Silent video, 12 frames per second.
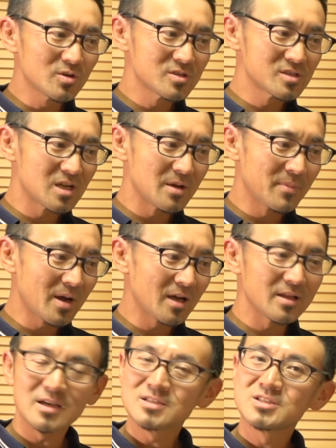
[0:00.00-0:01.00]
にすれ
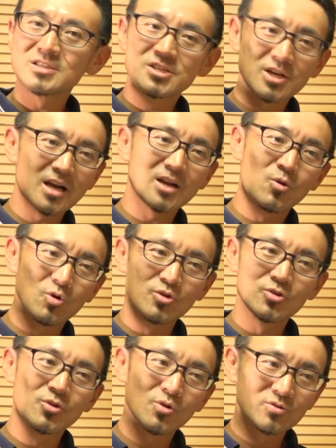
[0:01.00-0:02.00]
ばしっかりこう
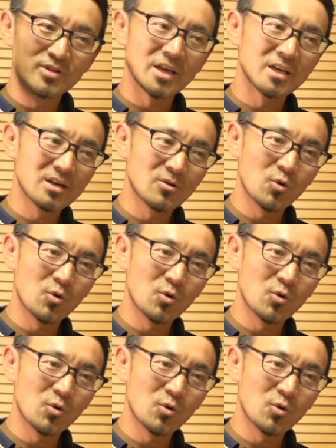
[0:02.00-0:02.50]
喉奥で